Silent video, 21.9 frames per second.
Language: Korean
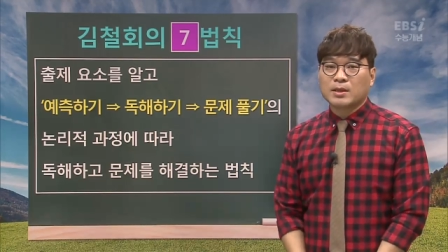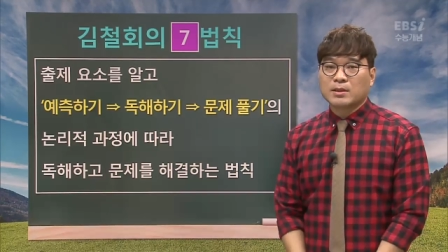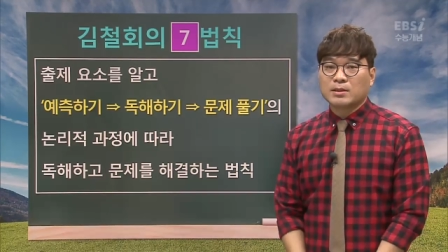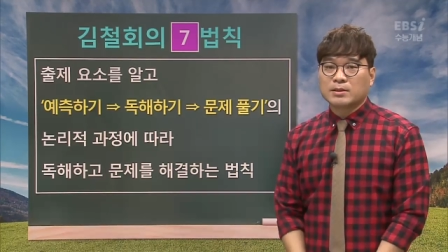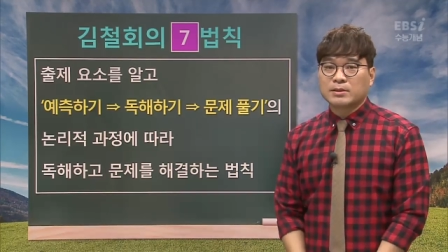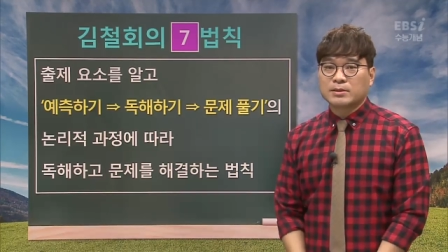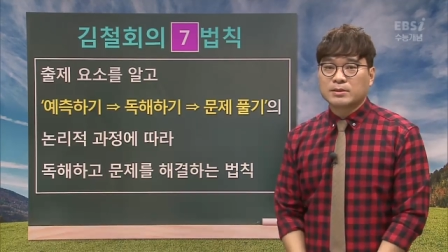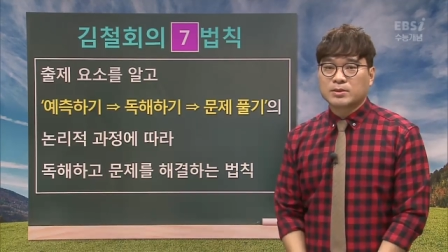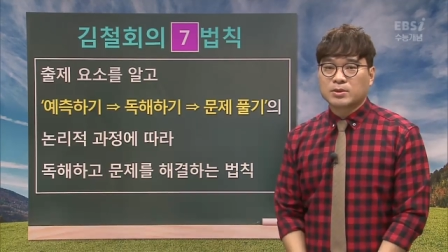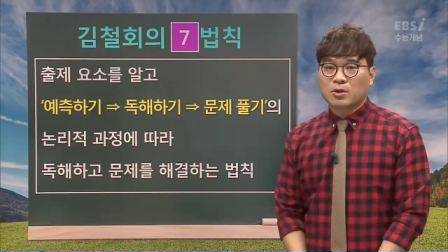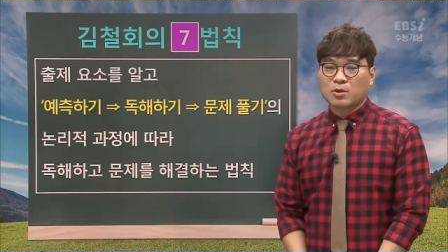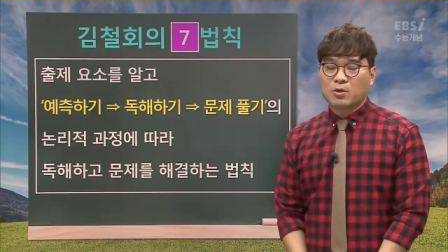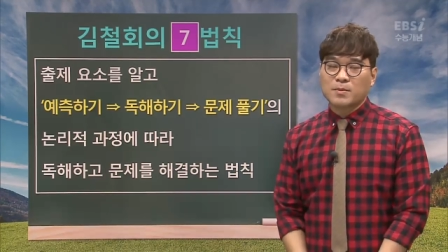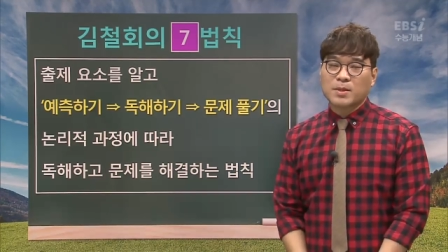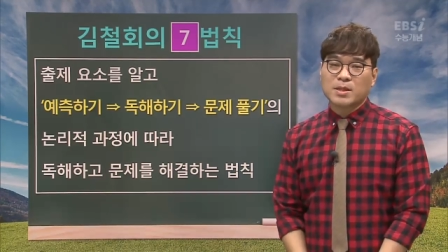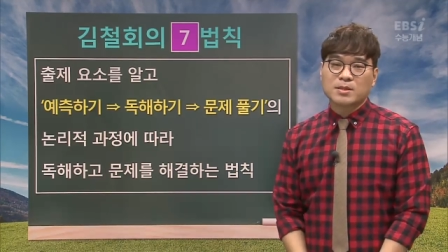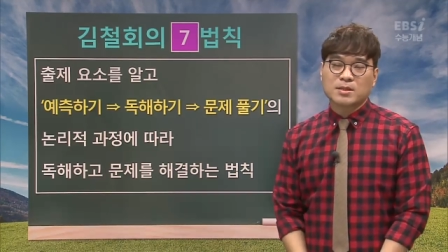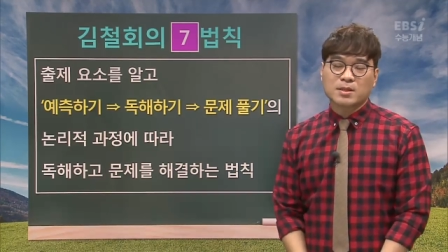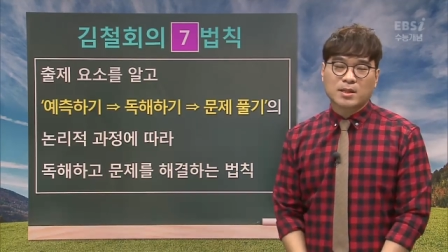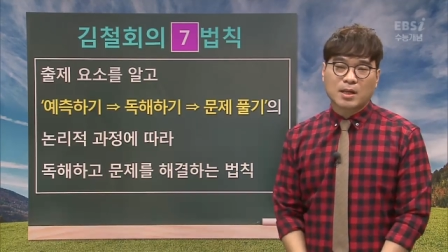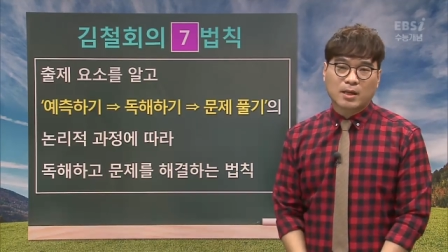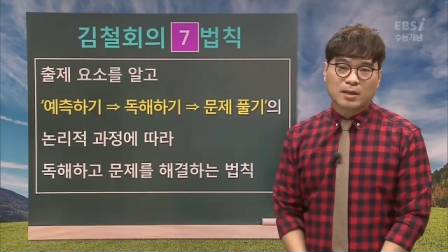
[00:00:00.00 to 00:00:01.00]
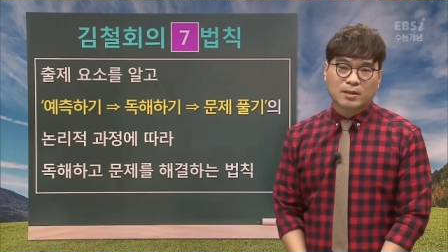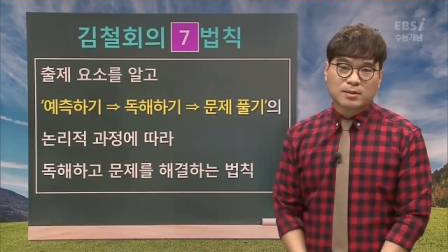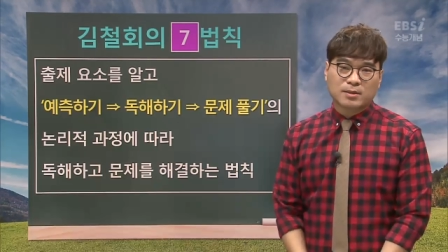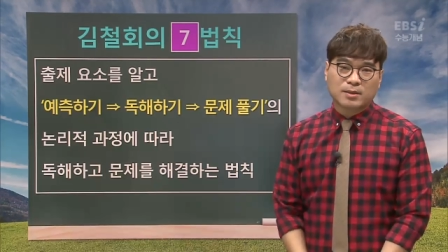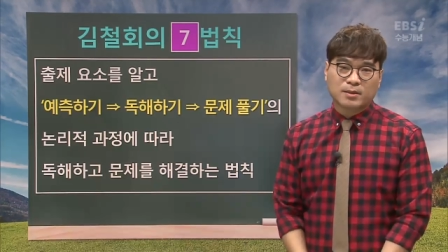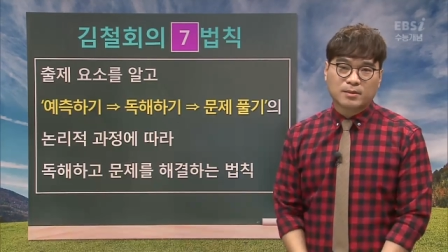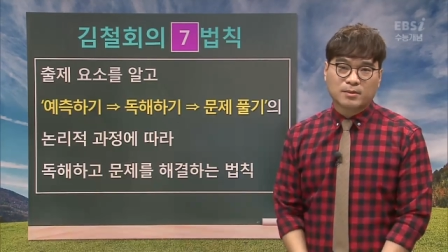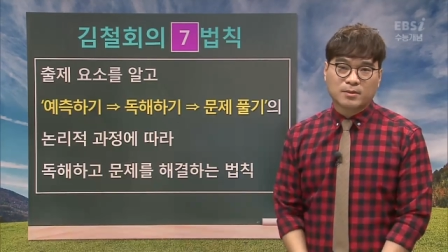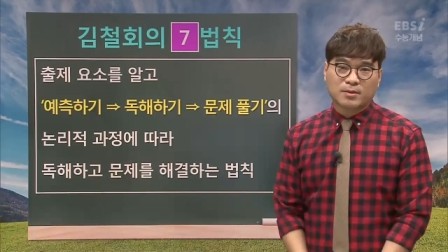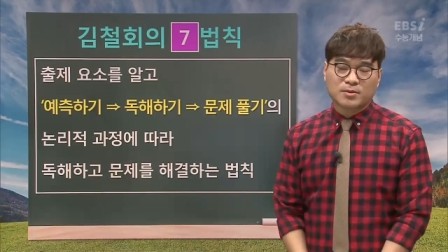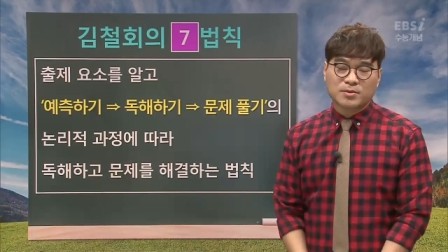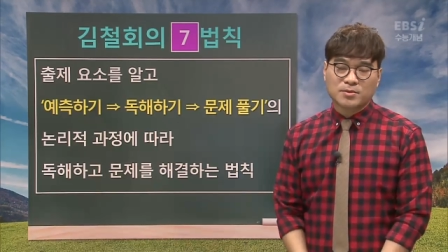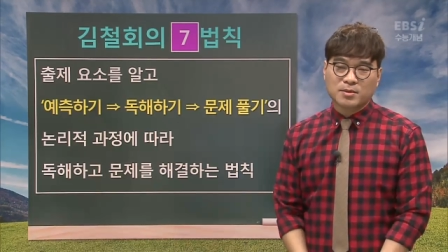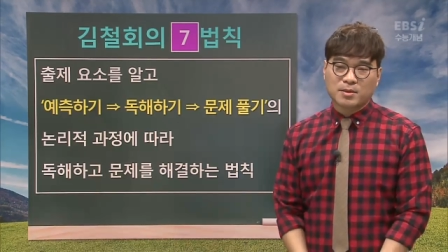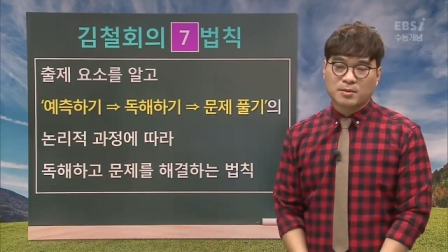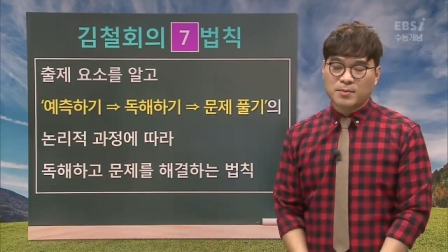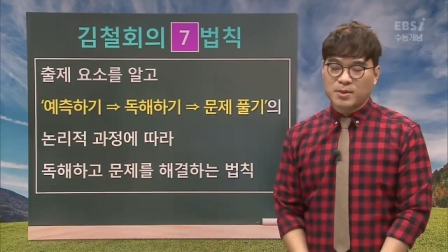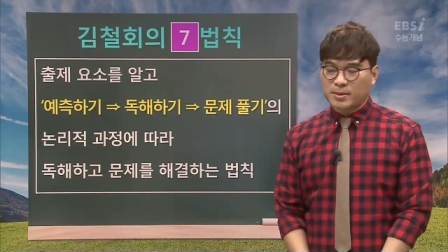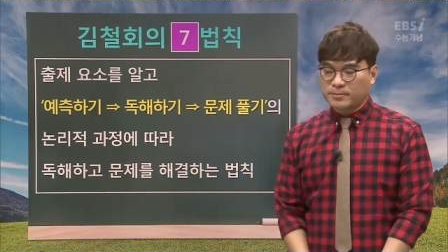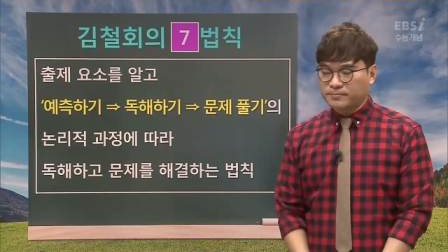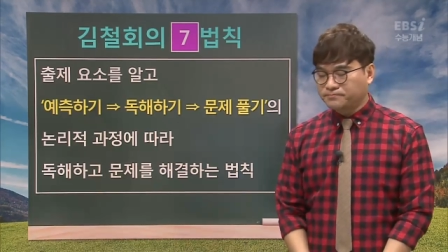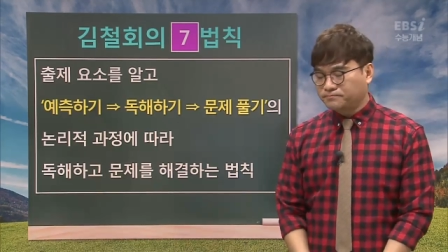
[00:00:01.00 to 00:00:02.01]
그 처음에 이제 강의를 할 때요,
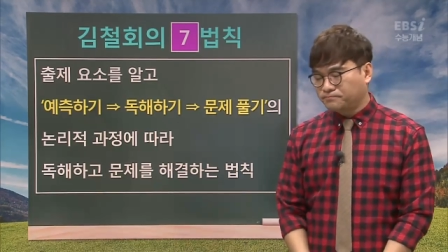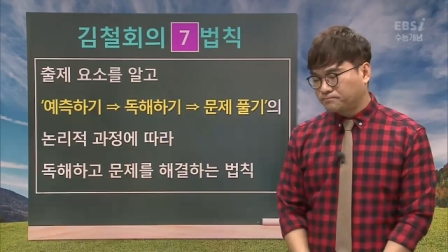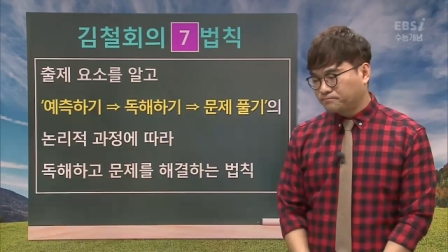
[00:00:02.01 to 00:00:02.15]
선생님이